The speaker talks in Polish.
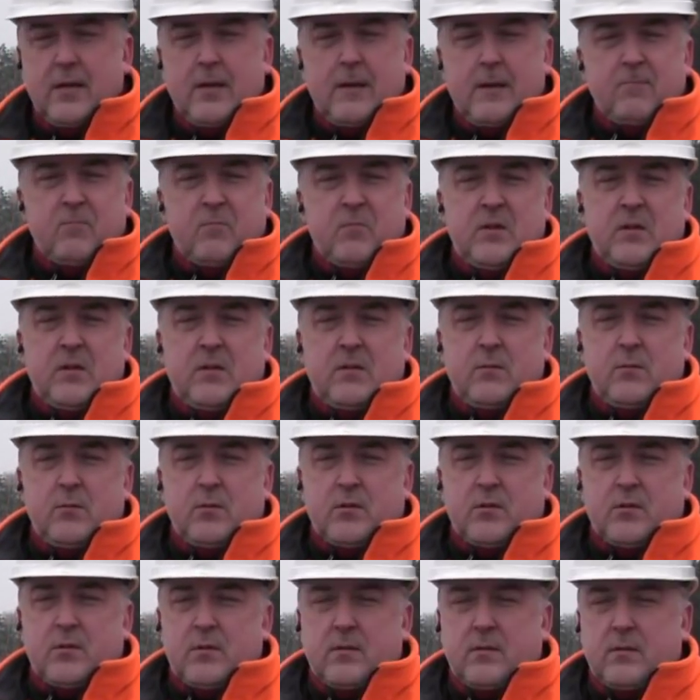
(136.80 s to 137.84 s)
jest już
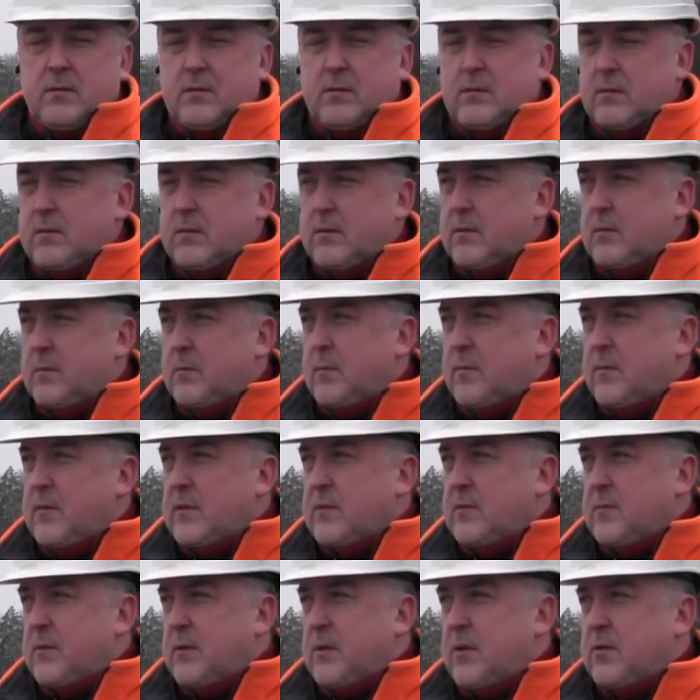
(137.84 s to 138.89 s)
powiedzmy
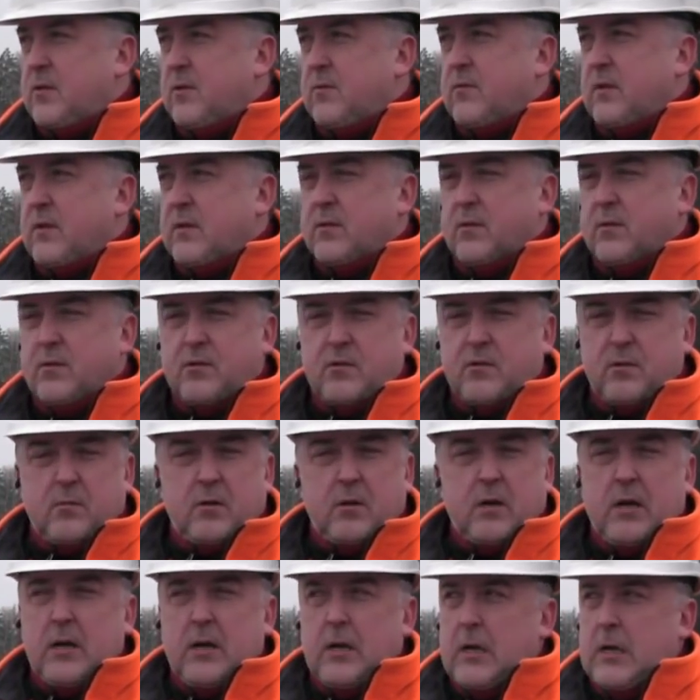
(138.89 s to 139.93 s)
naszą własnością.
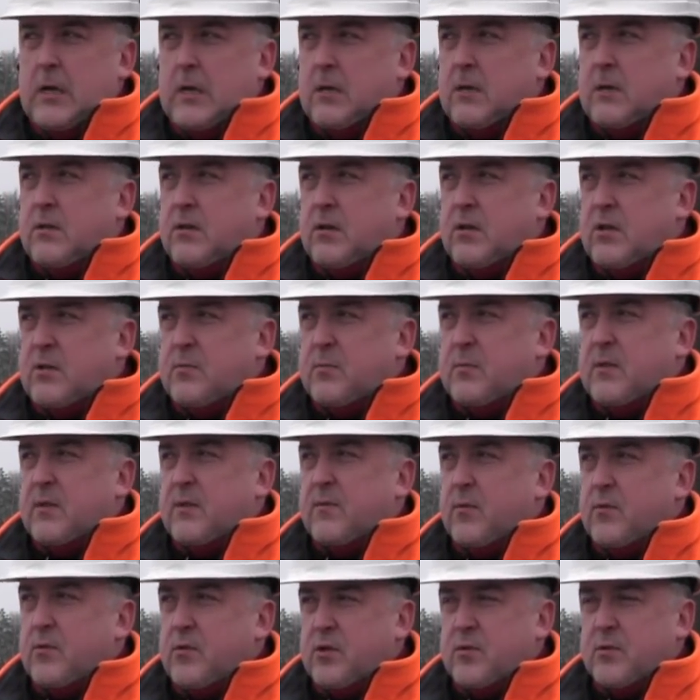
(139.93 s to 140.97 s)
Chcieliśmy
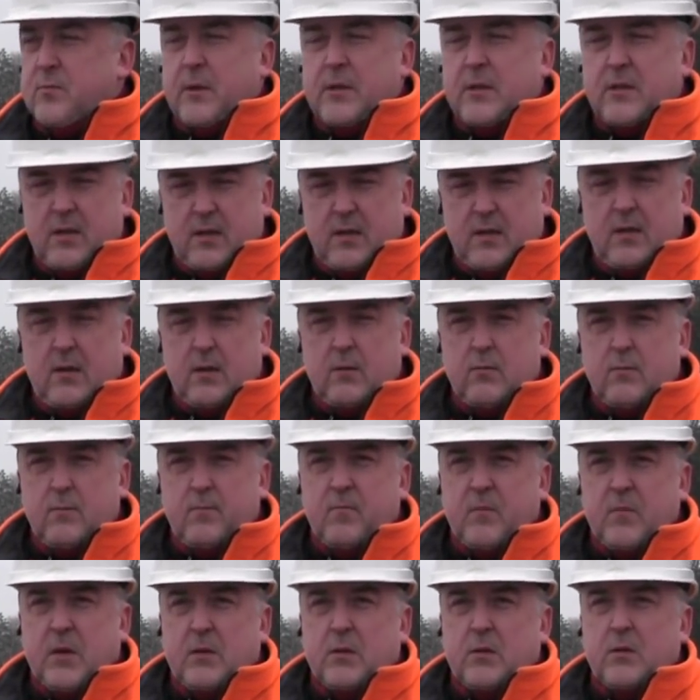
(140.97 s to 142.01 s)
zwozić materiał, a
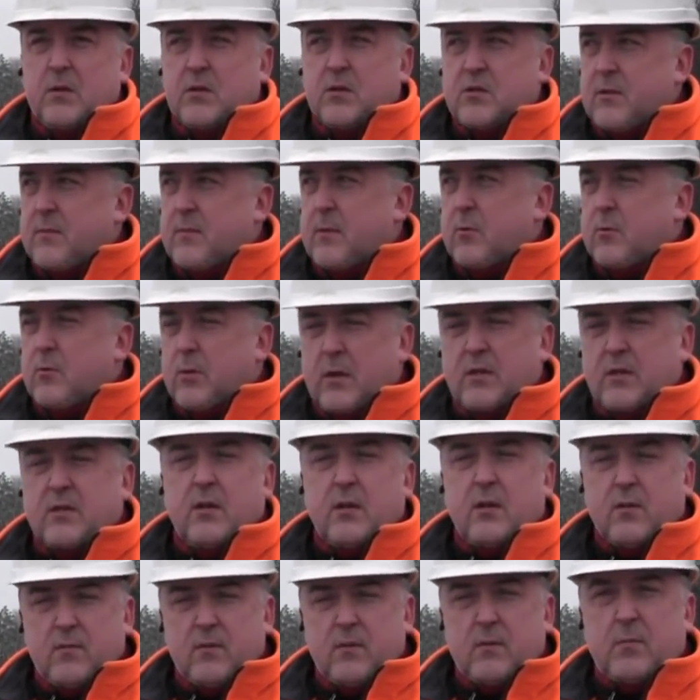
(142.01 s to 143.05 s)
to też trzeba układać na
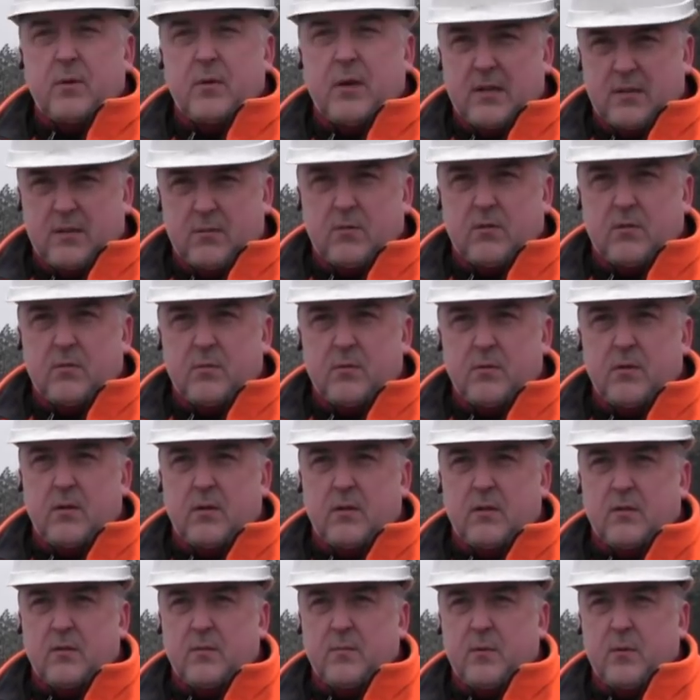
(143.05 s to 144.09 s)
równym placu, żeby nie
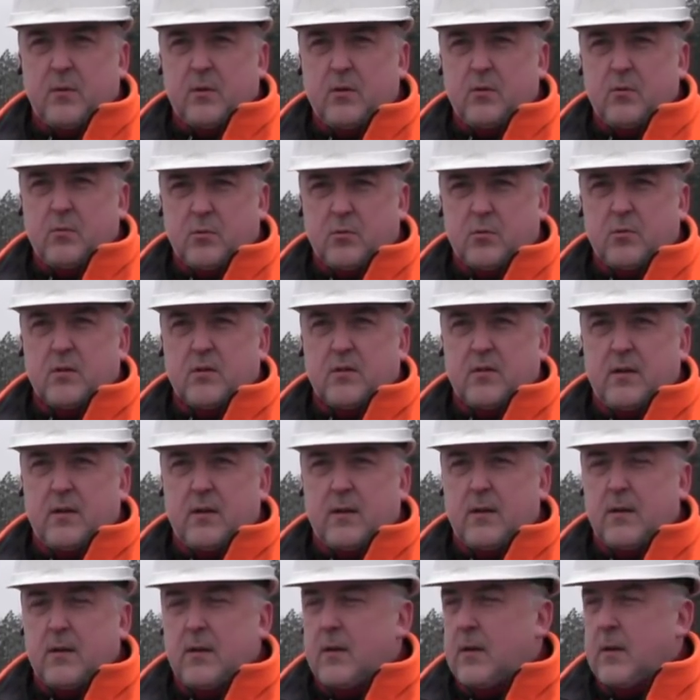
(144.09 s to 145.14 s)
nastąpiło jakieś uszkodzenie,
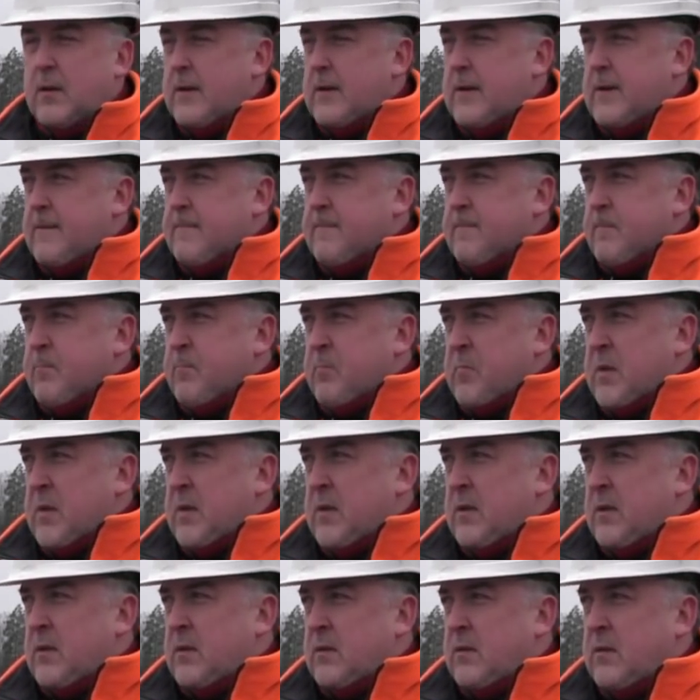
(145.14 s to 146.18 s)

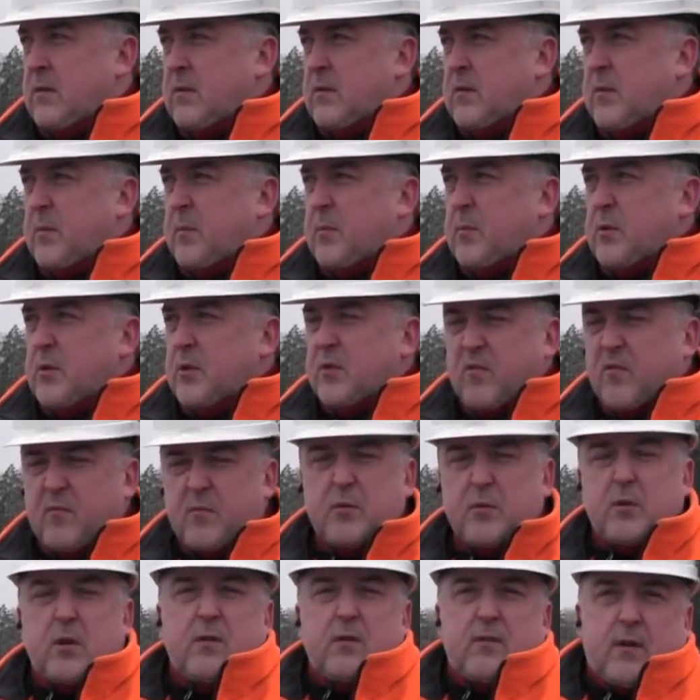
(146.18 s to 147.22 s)
żeby później to
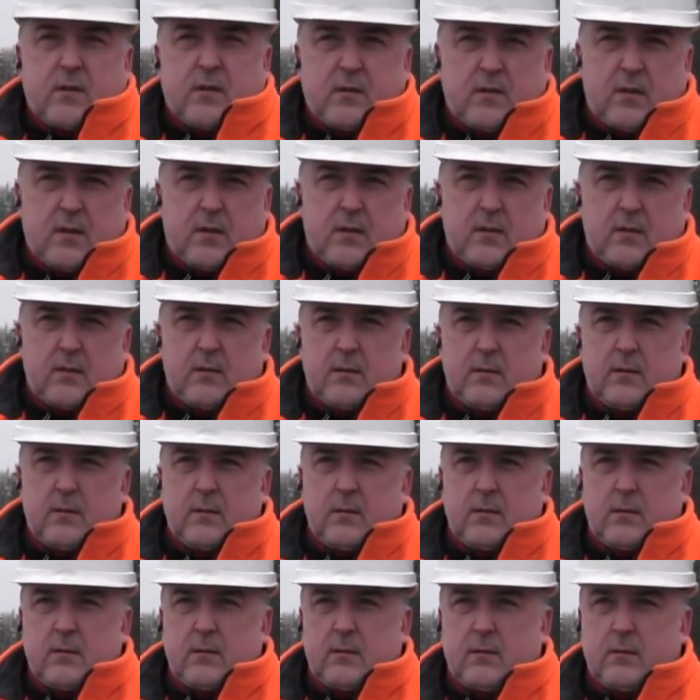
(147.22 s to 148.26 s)
wbudować, tak?
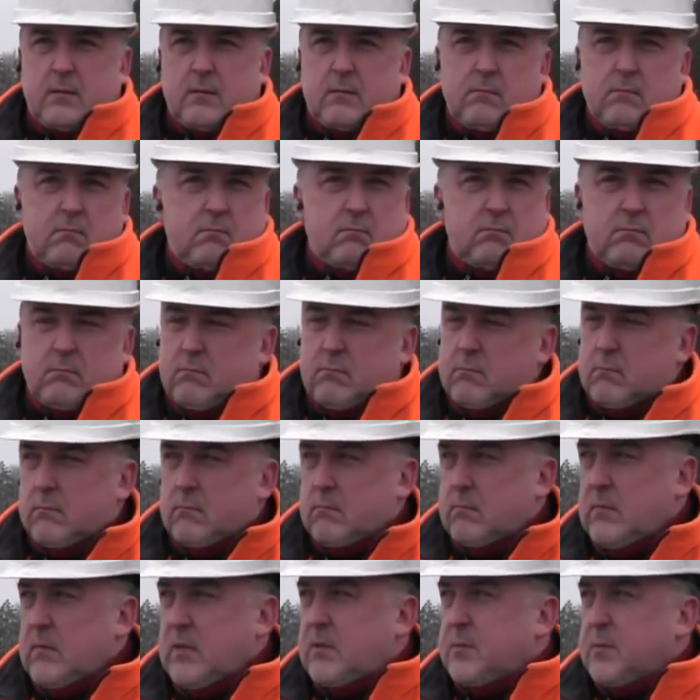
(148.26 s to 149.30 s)

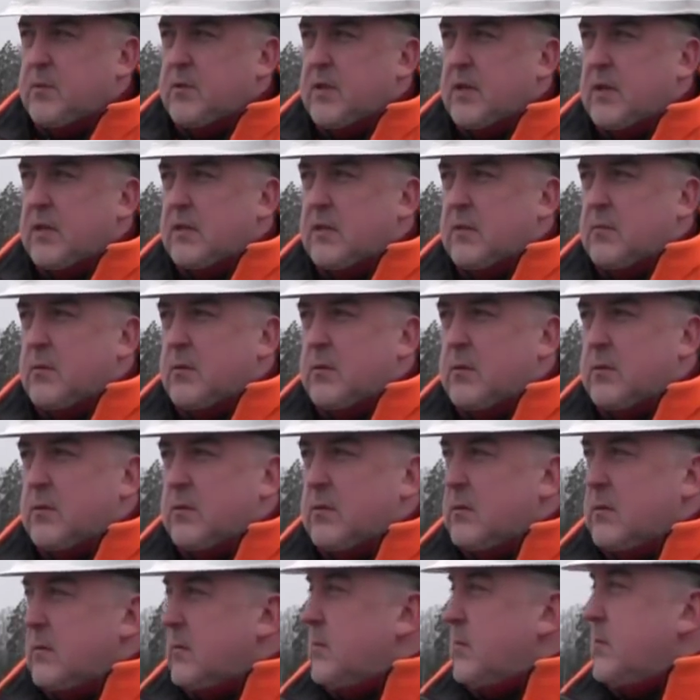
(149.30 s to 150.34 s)
Nic poza tym. No, no
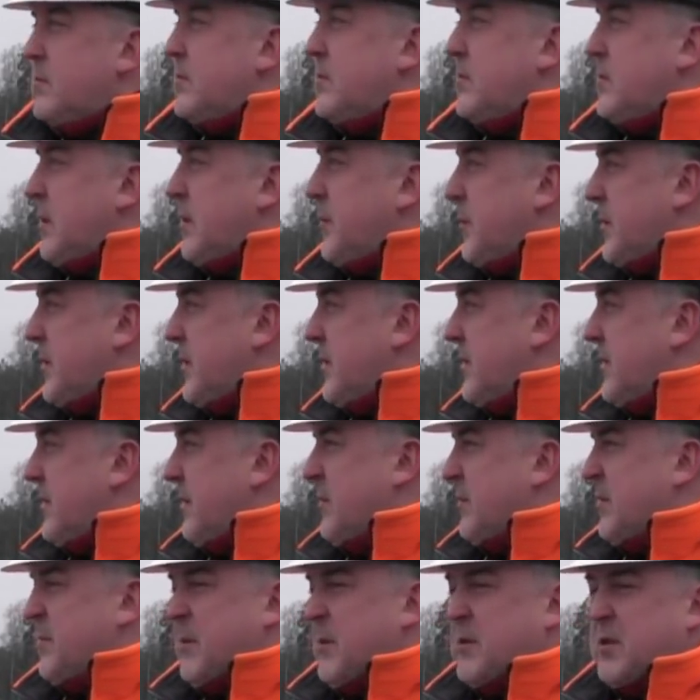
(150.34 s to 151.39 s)
roboty
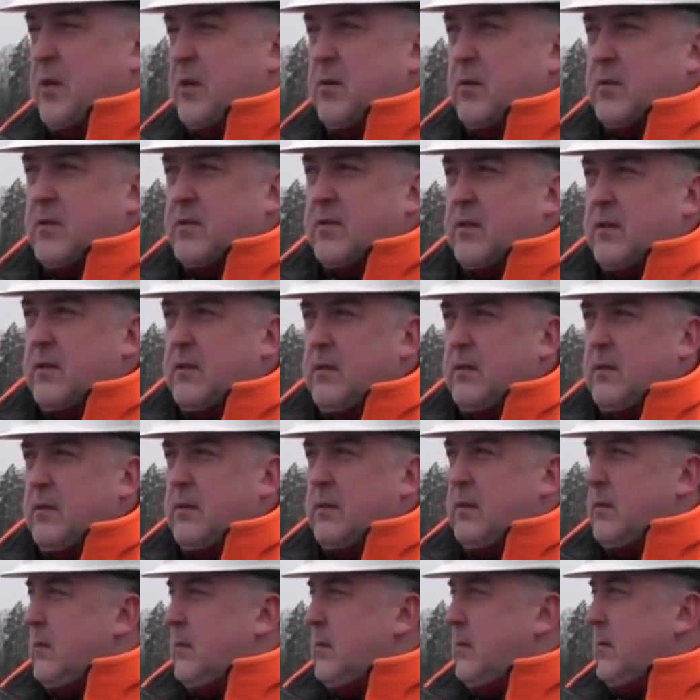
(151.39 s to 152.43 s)
zabezpieczające i,
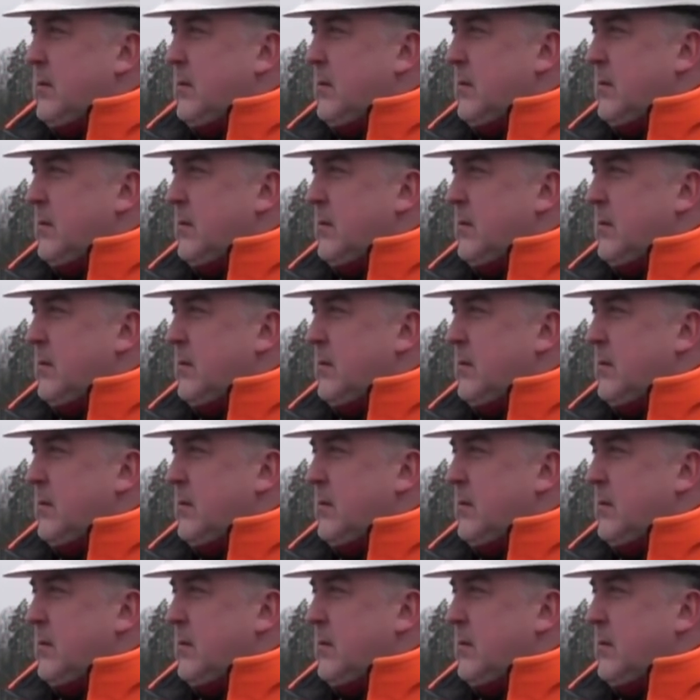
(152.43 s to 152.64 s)
i